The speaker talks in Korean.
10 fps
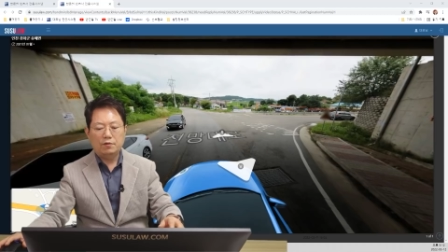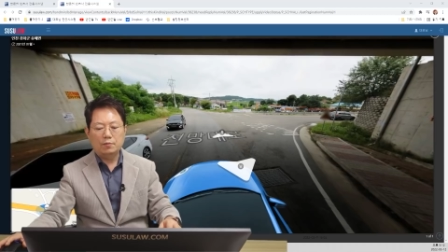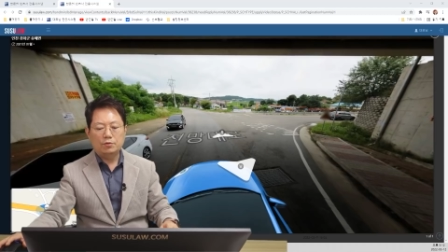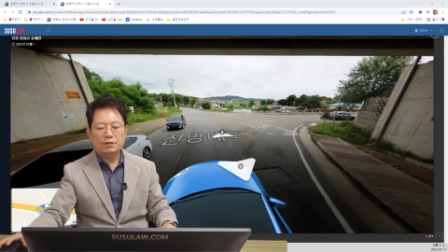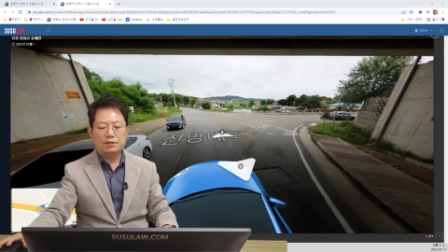
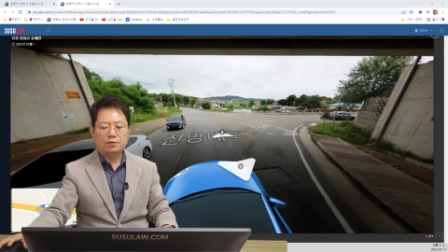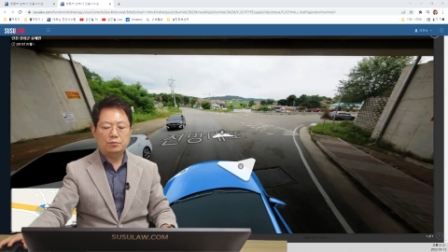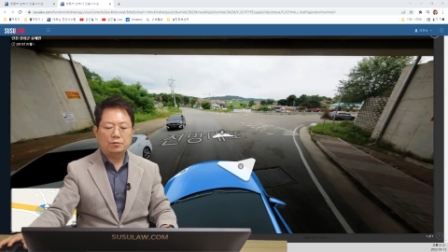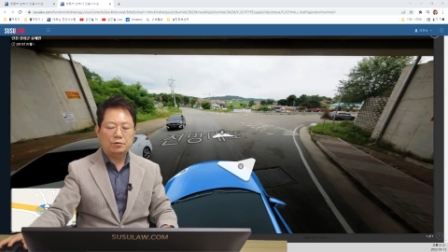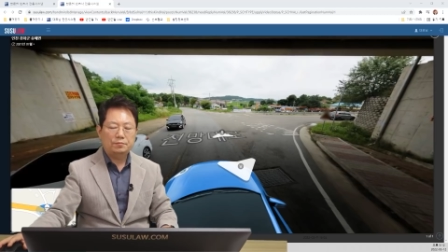왕복
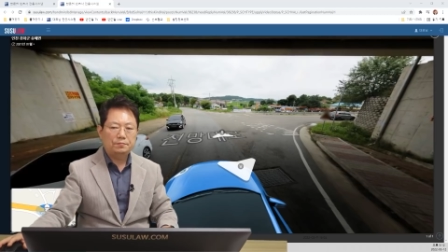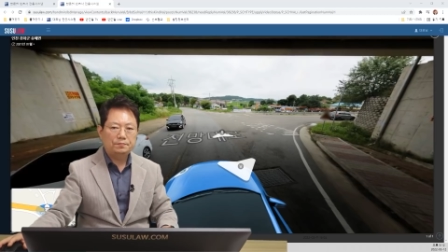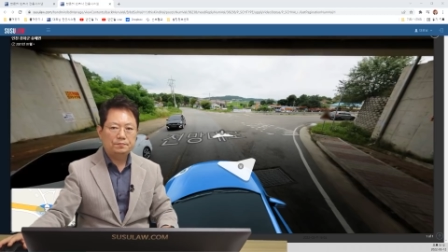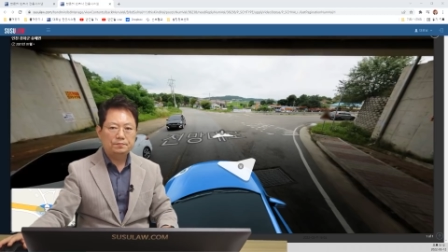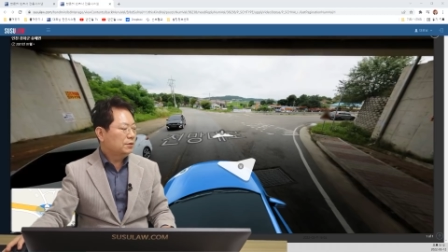2차로 도로.
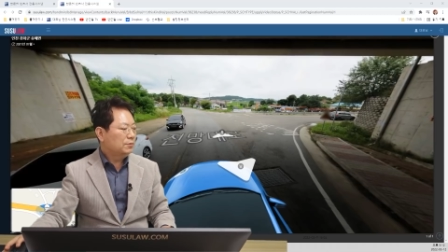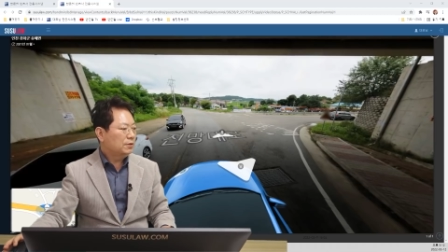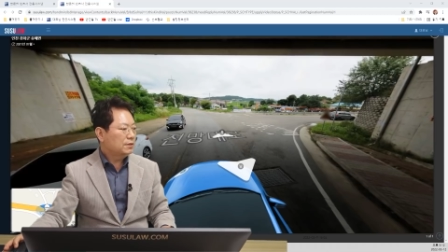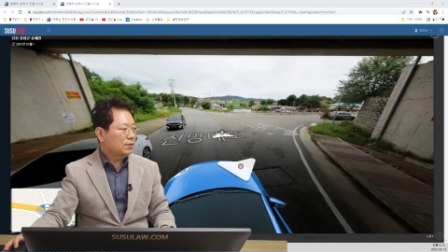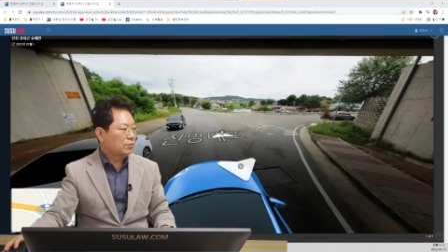
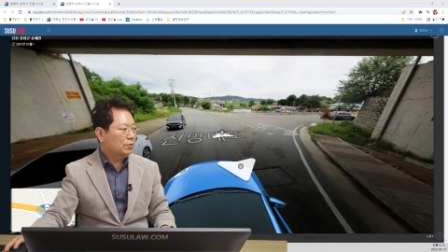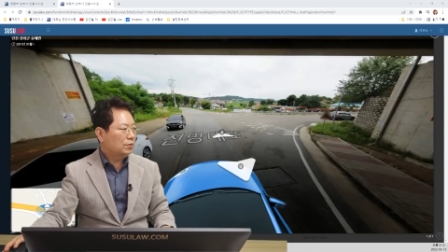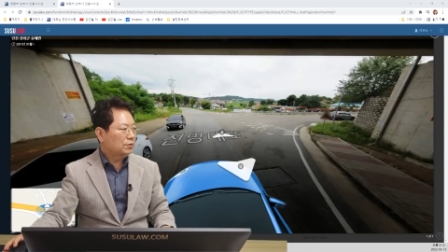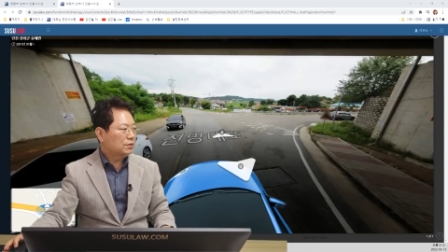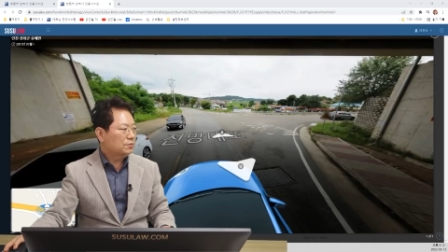이번
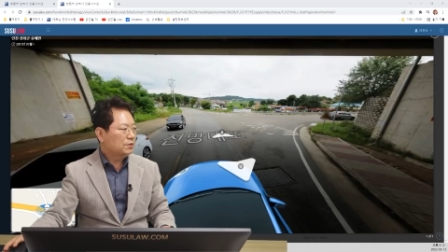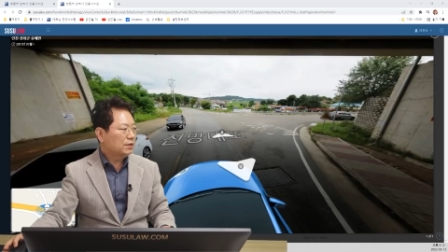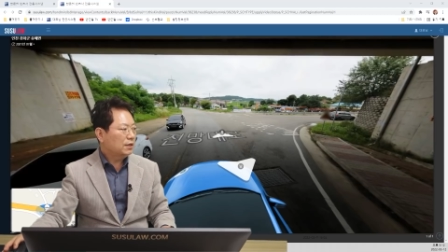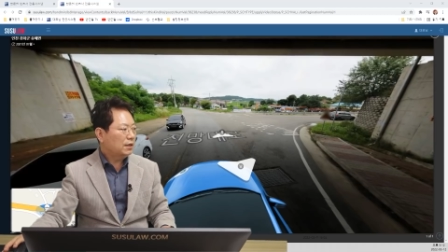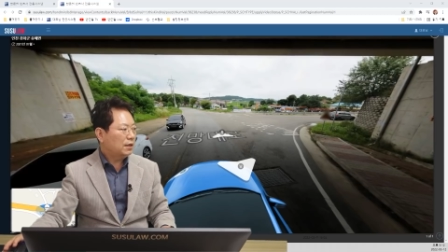사고
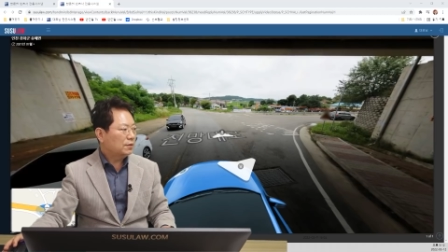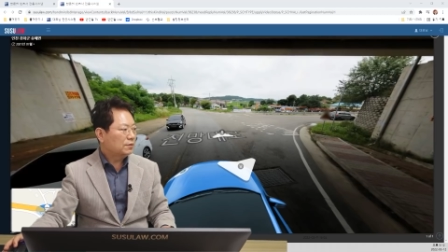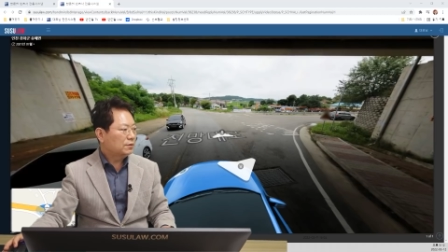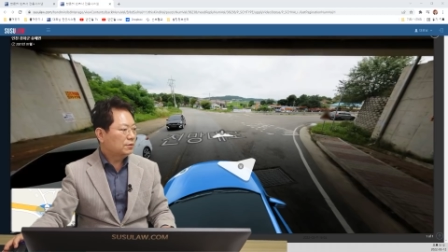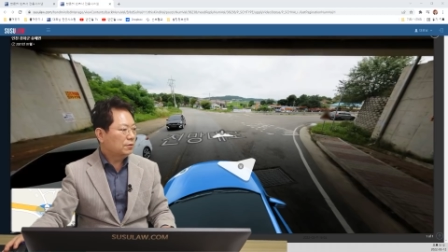
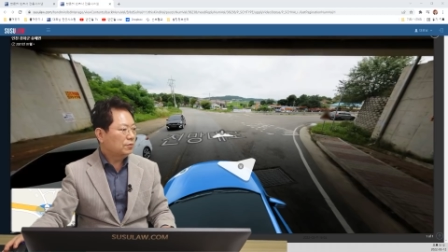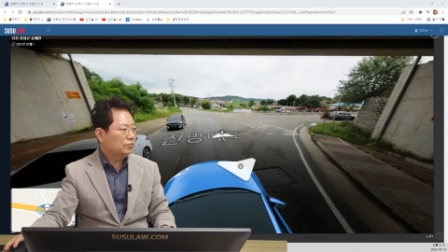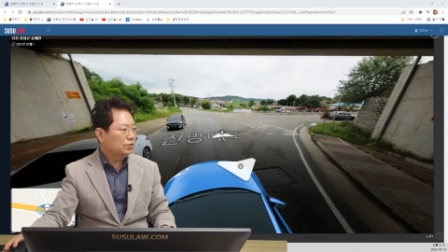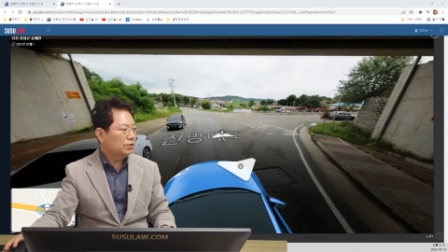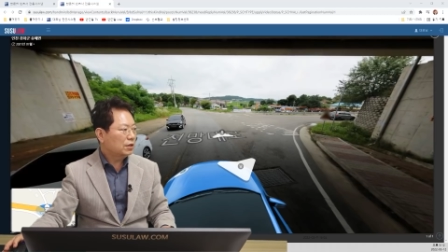어떻습니까? 트럭
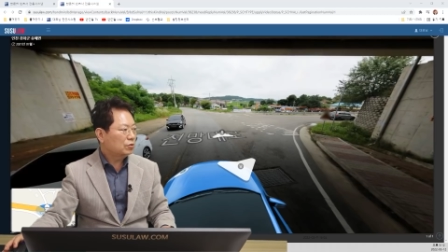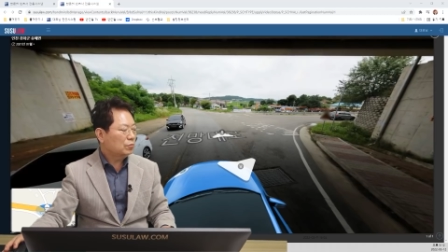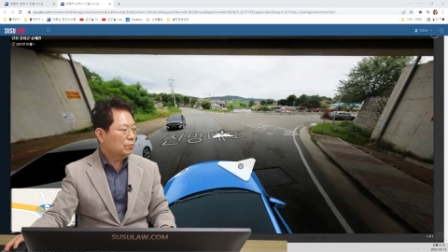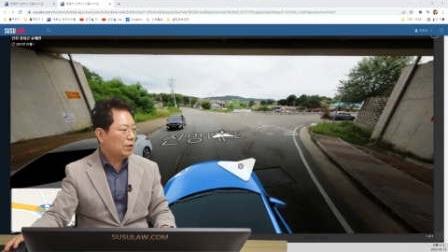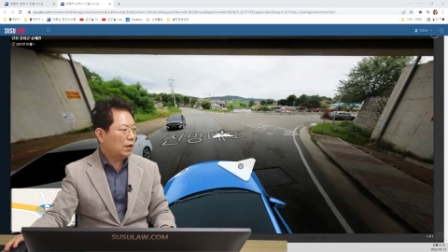운전자가
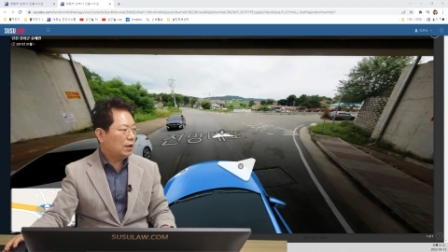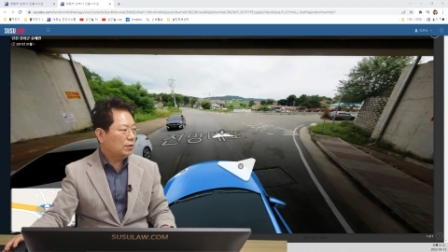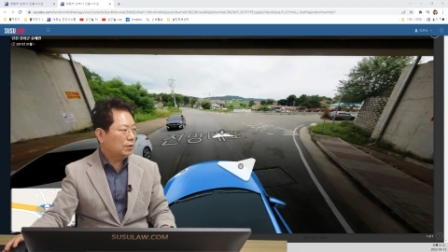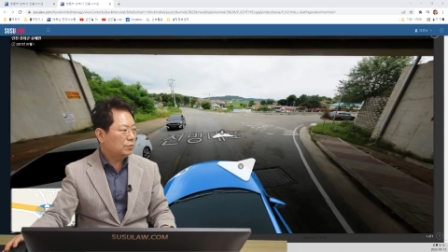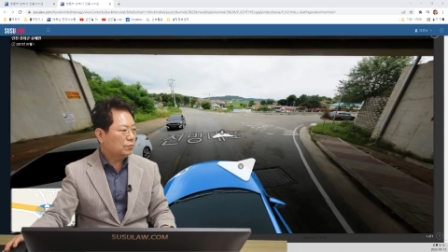좀
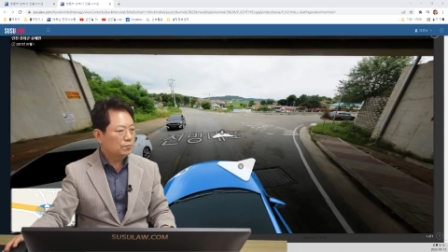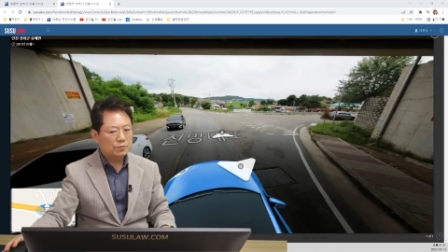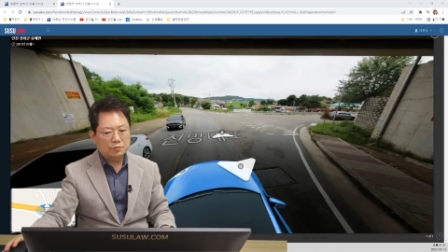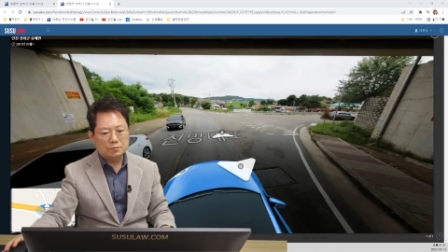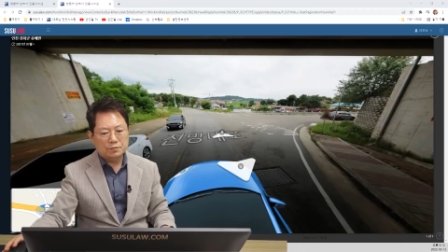아유 좀
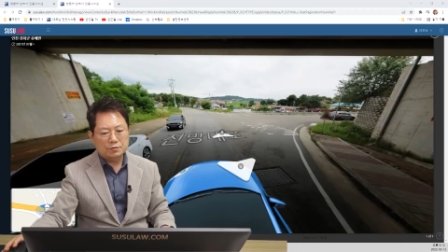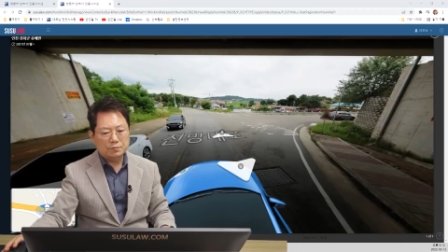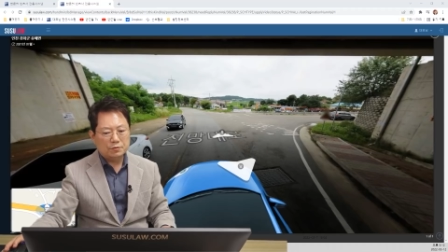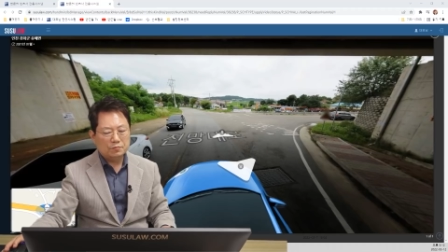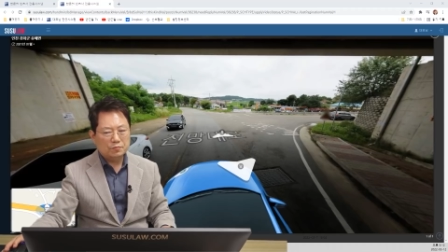좀
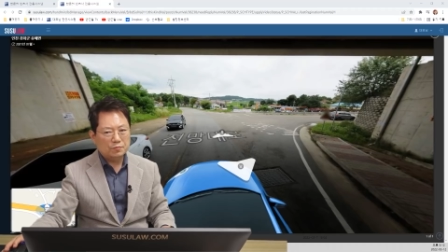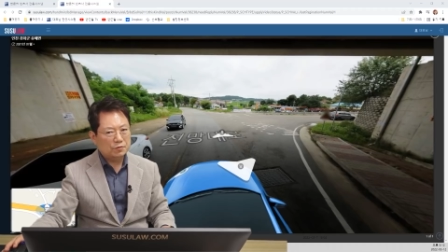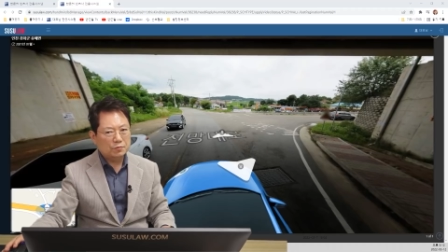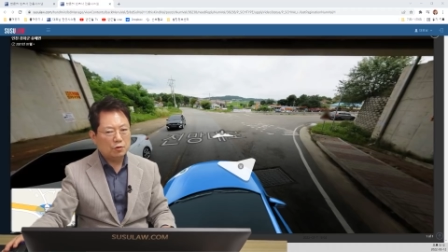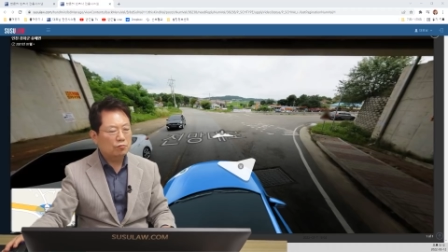좀
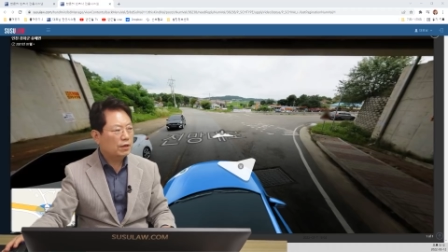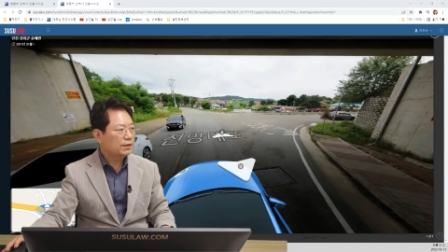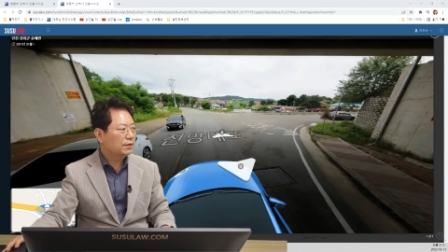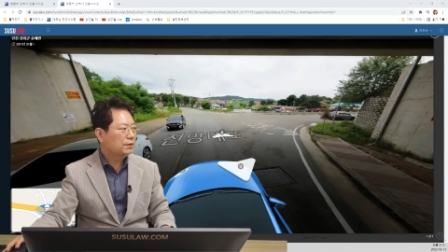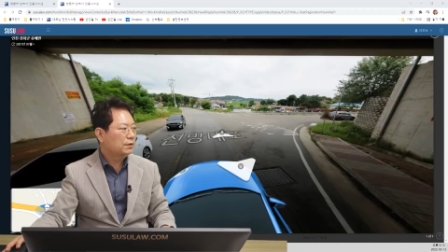좀
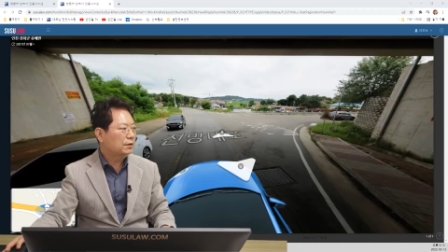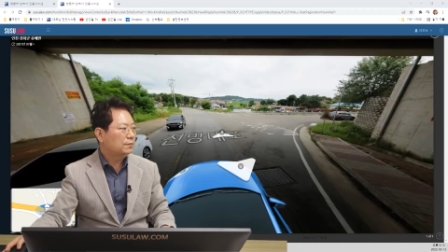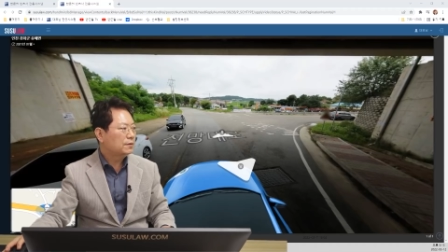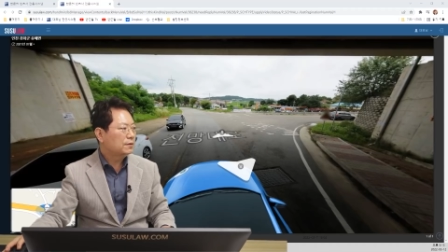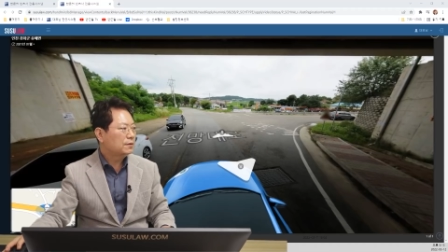
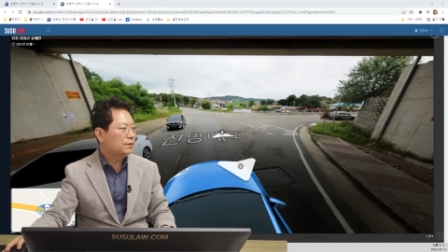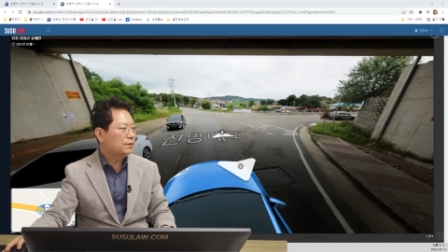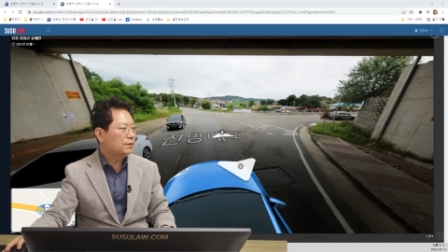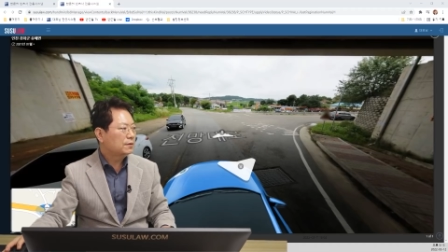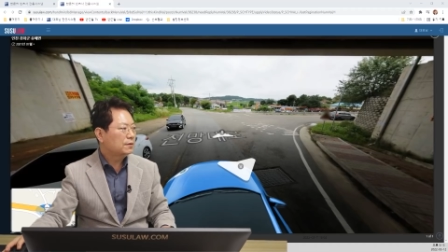서운하대요.
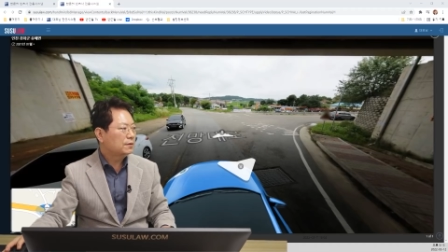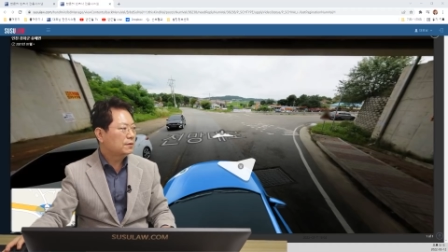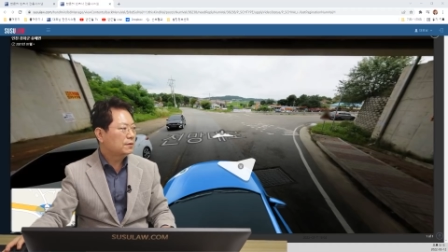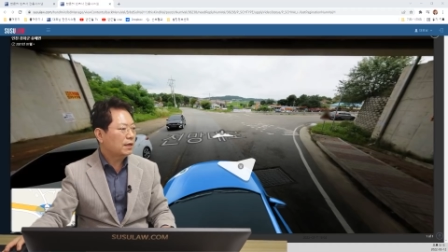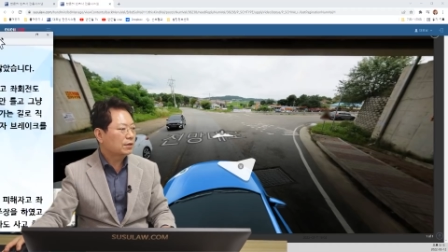상대차는 깜빡이